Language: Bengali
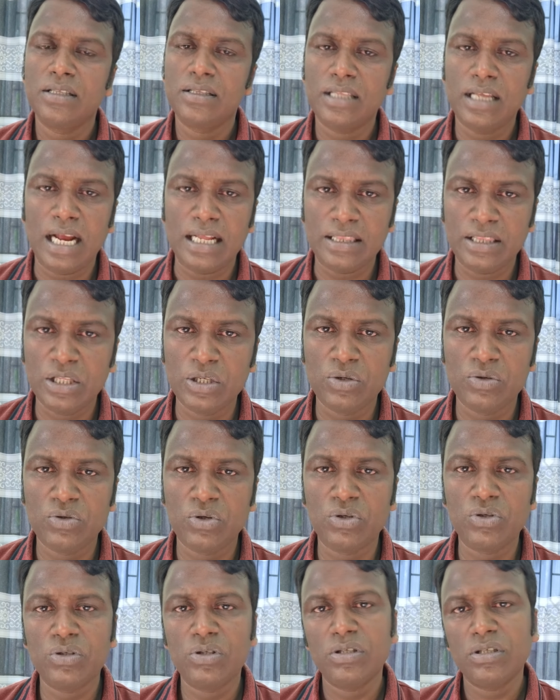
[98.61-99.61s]
তার আত্মীয়
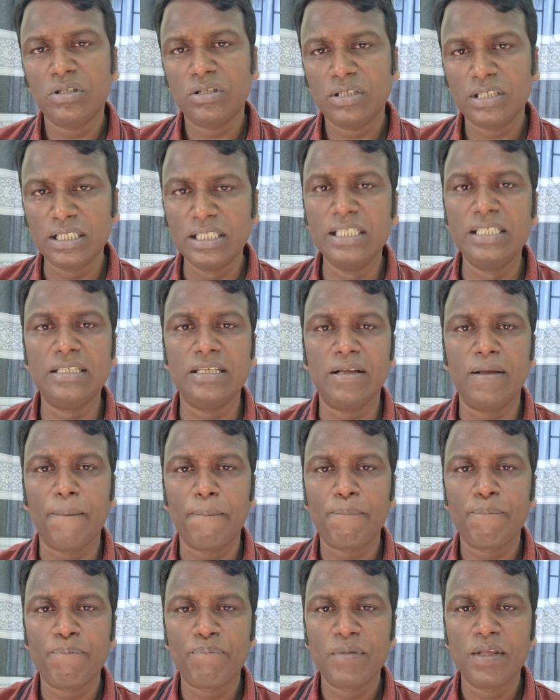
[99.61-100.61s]
স্বজন সে নিজে
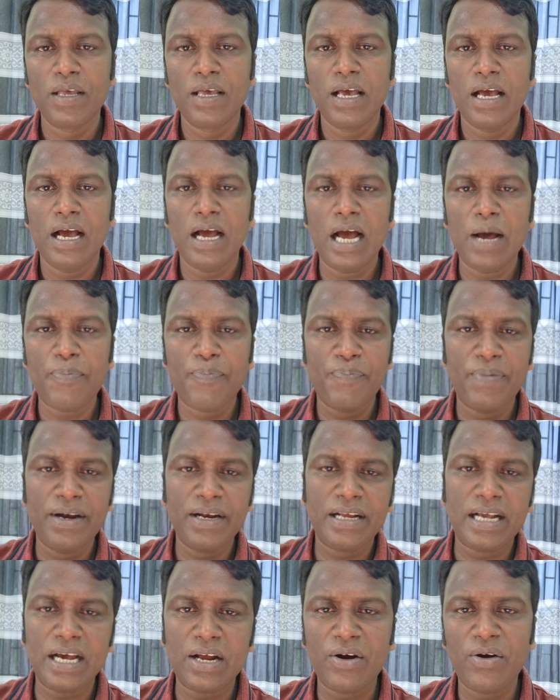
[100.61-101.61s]
আপনার
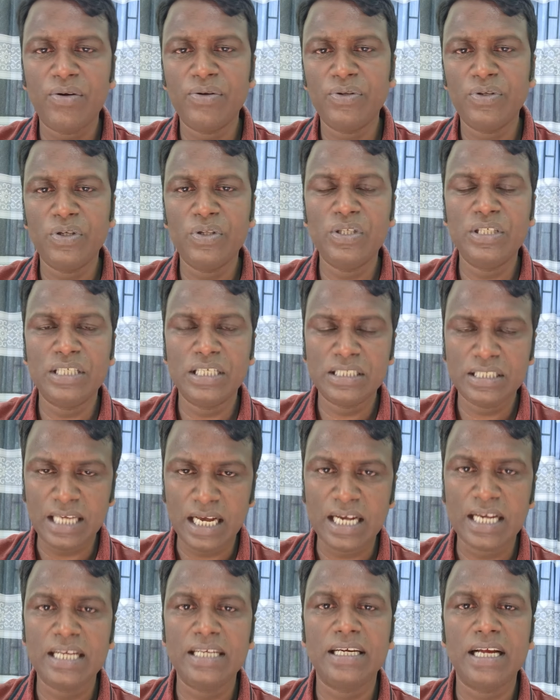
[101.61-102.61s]
কারণে যদি সে
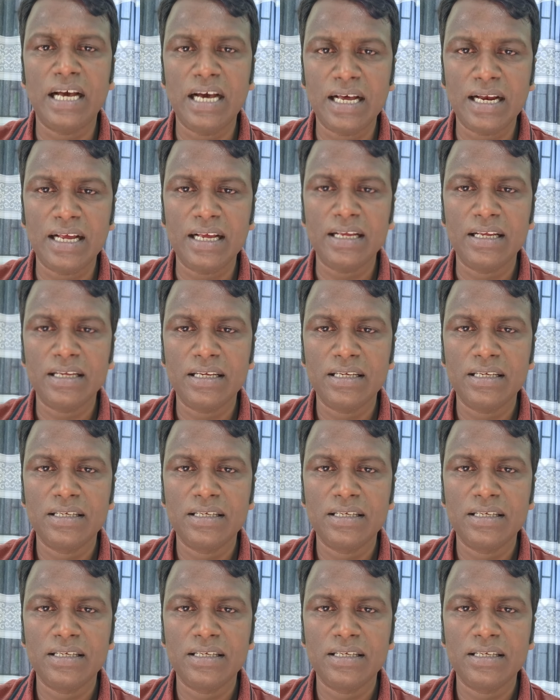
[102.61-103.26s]
চাকরিটা হারায়